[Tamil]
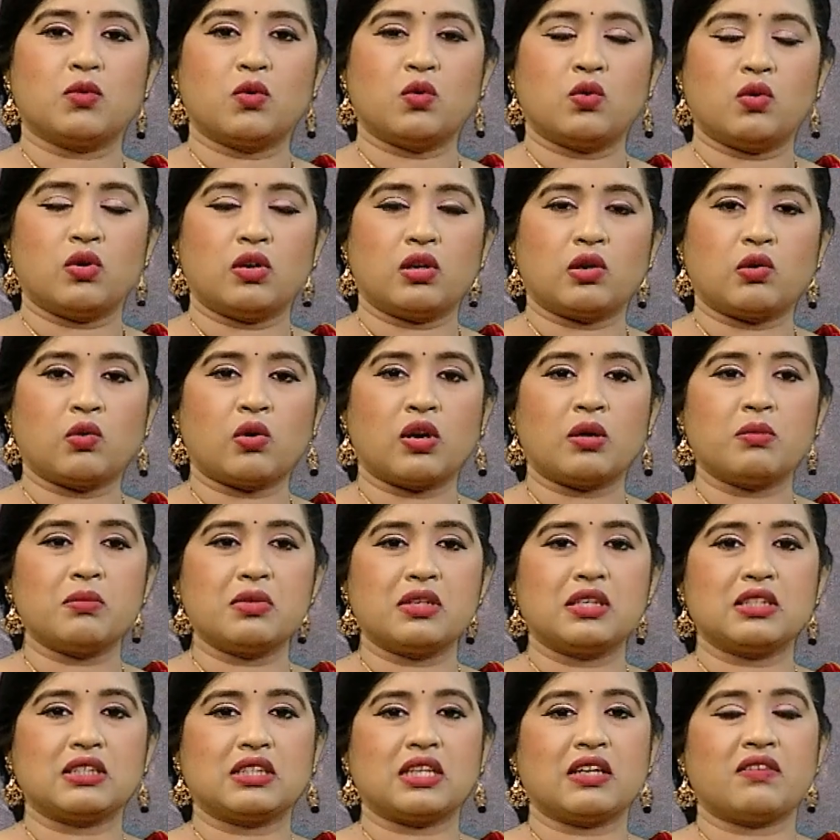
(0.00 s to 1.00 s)
உங்களுக்கு
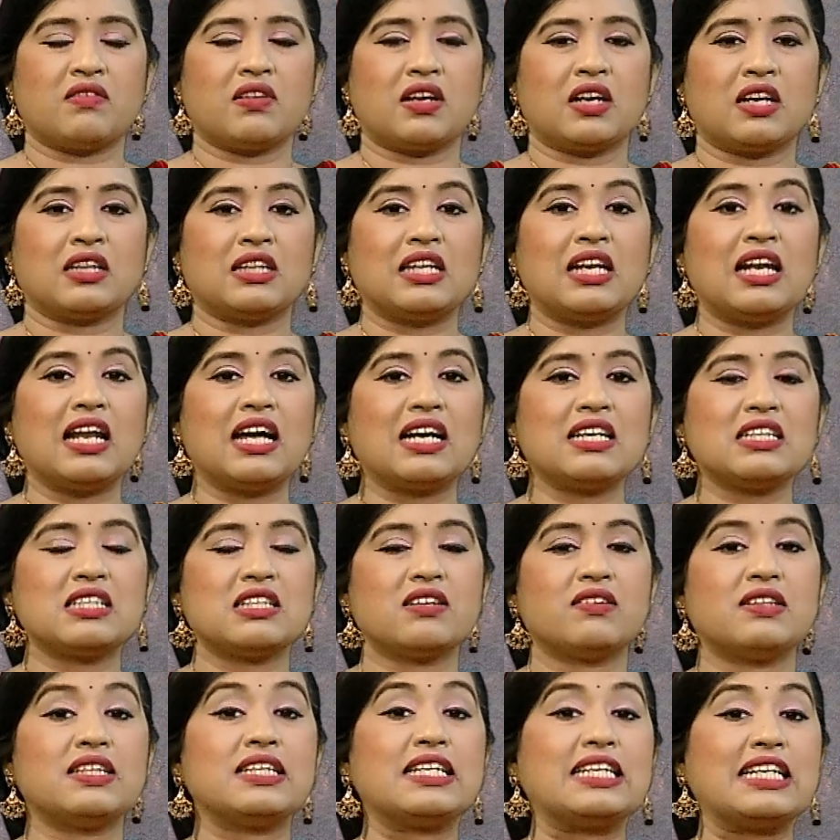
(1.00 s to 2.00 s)
உடம்புக்கு தேவையான அந்த
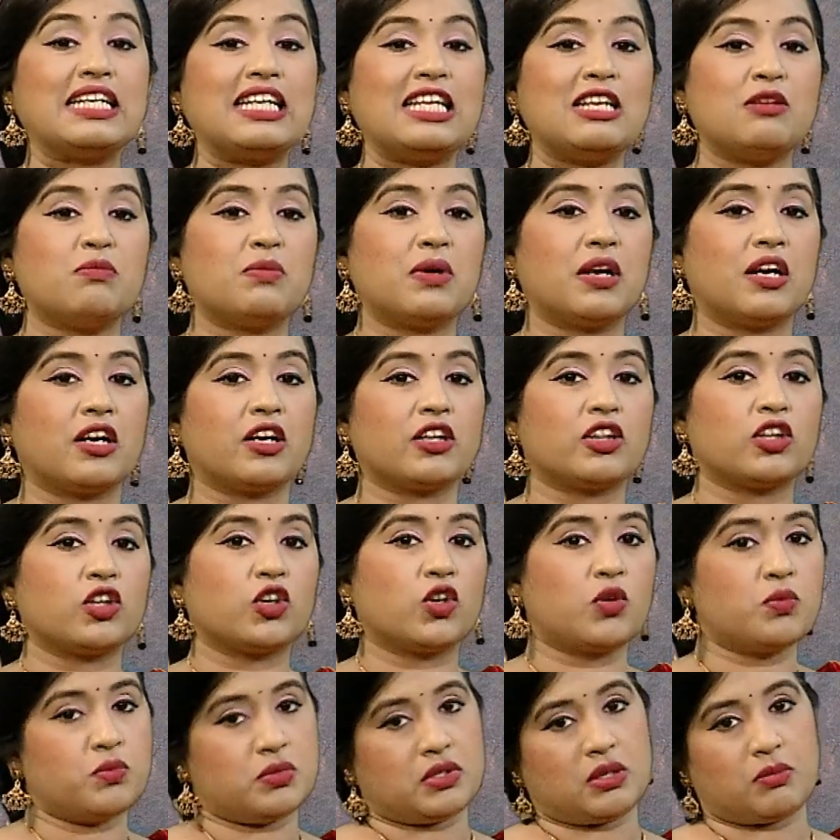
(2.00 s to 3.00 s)
லங்ஸை வந்து க்ளீன்
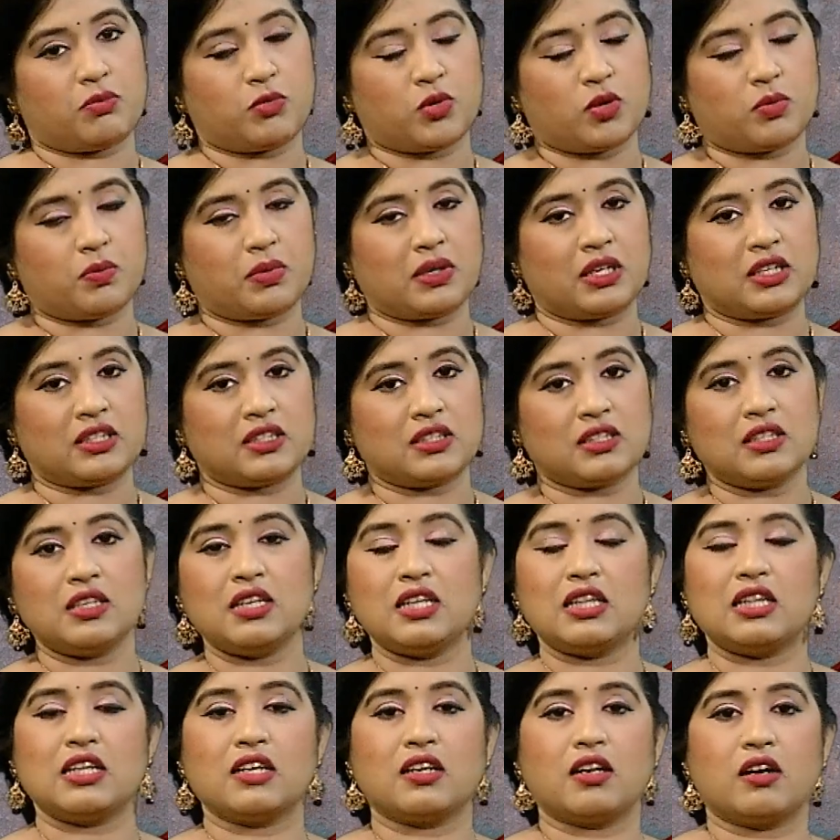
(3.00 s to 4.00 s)
பண்ணுறதுக்கும் சப்போர்ட் பண்ணுது
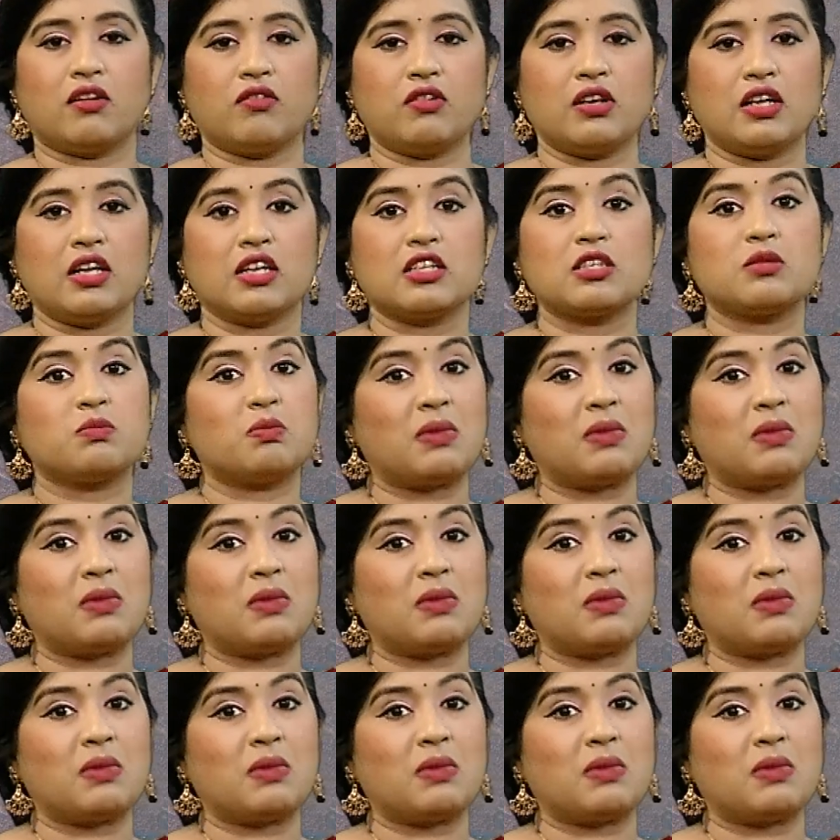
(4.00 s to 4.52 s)
இந்த கவுன் டவுன் இயர்ஸ்